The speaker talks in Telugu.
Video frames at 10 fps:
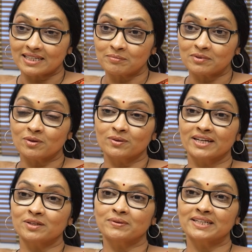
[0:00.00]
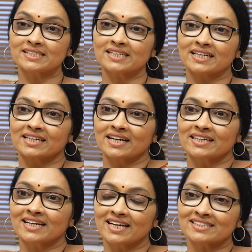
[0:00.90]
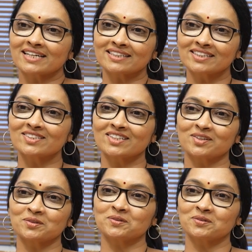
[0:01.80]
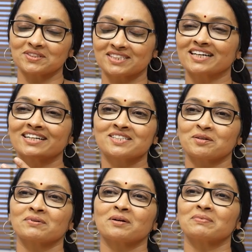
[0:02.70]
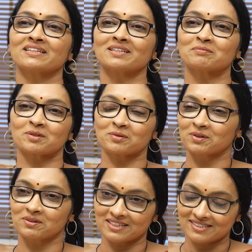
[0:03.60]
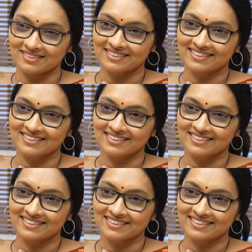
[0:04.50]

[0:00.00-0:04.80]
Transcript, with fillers: అటెంప్ట్లోనే ట్వంటీ సెకండ్ ర్యాంక్ ఎలా సాధించారు ఫస్ట్ నాకు చెప్పరా ప్లీజ్ ఐఎమ్ సో క్యూరియస్